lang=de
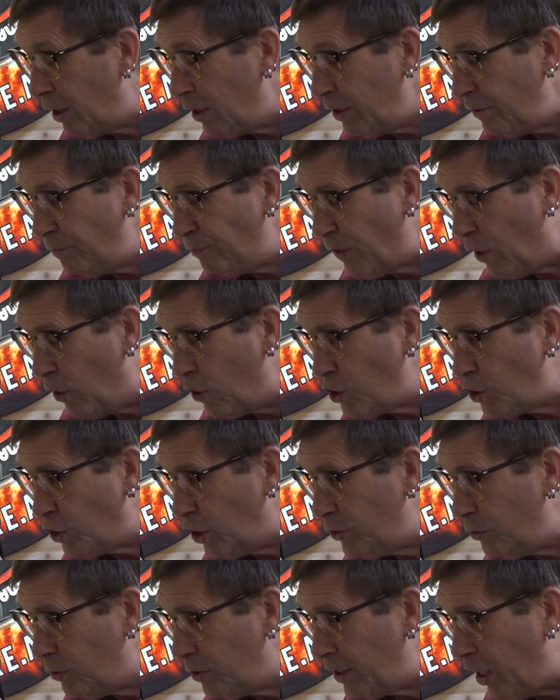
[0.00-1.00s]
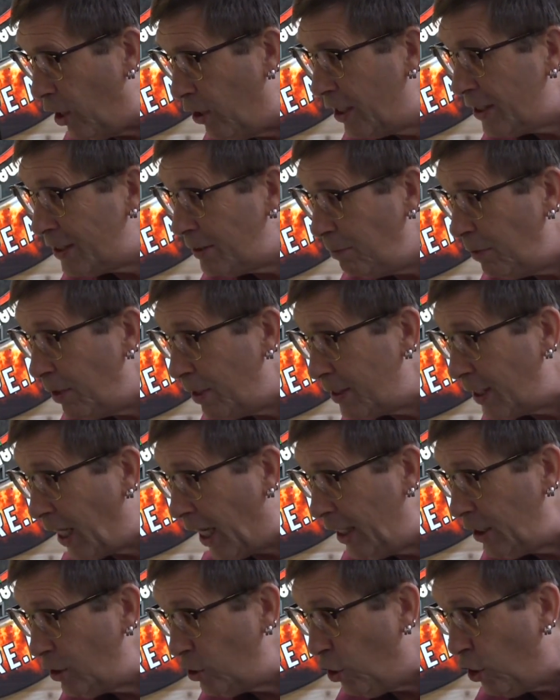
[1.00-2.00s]
die Veranstaltung dauert
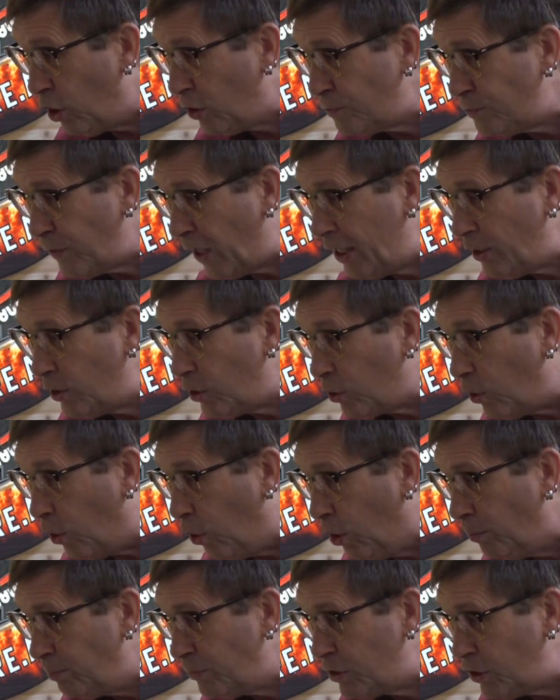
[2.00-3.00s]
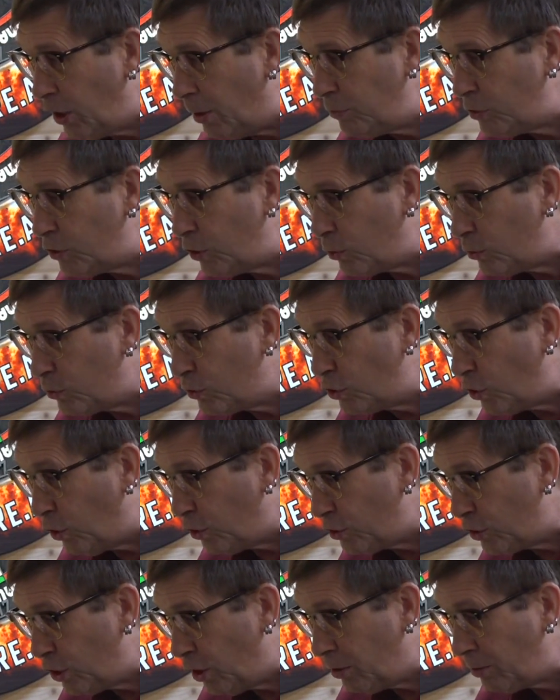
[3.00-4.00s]
drei Tage, Freitagabend, Samstag und
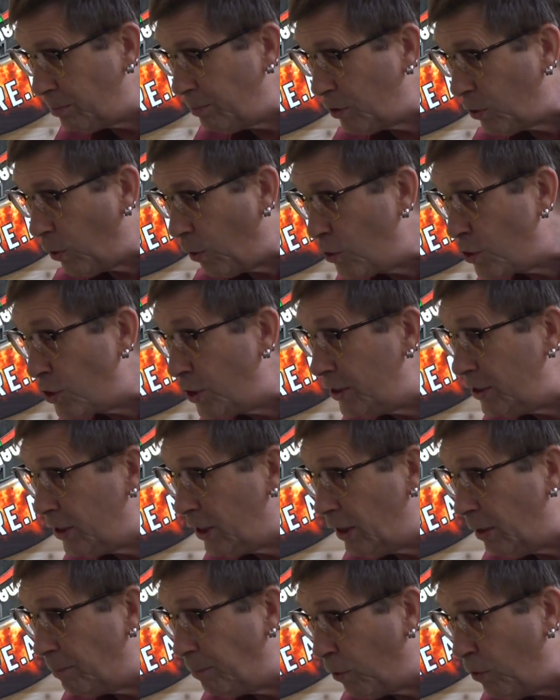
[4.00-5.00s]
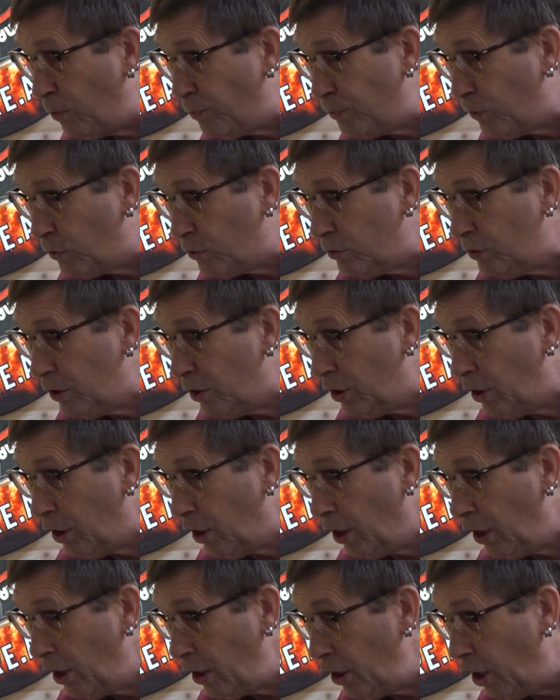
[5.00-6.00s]
Sonntag mit anschließender Prüfung.
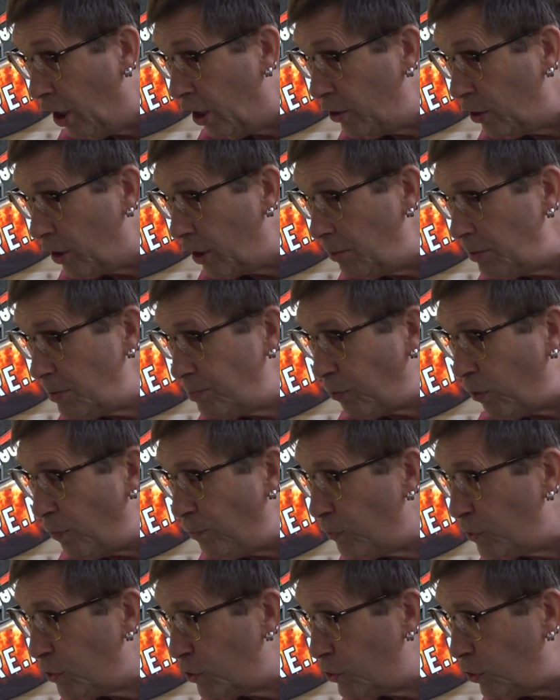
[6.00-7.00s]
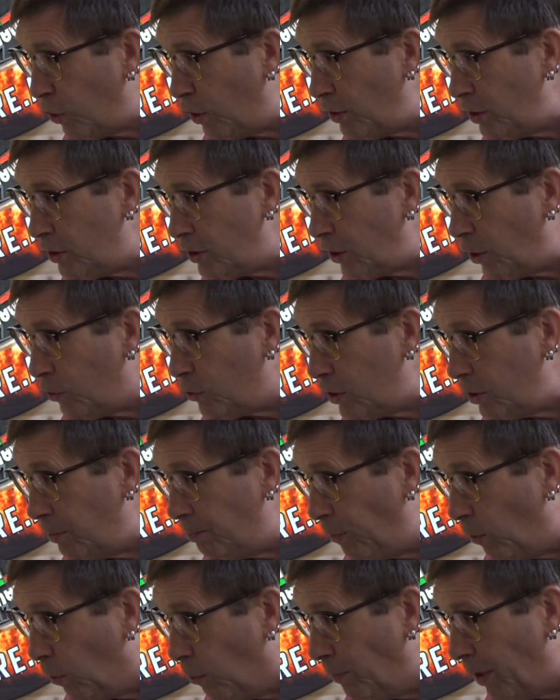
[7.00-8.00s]
Ja, dann gibt es Prüfungszeugnisse und
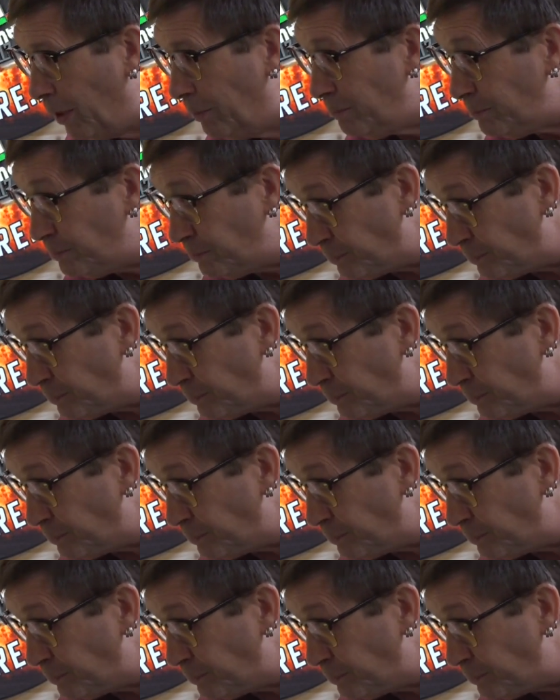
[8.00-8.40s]
Diplome.